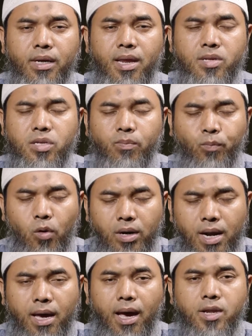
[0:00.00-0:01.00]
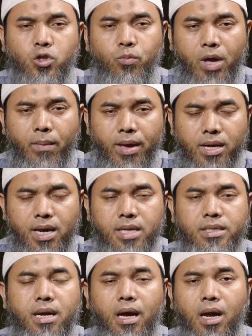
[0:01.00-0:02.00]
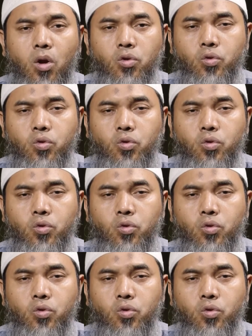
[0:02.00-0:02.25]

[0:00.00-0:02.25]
dia sempurnakan sebagaimana yang diajarkan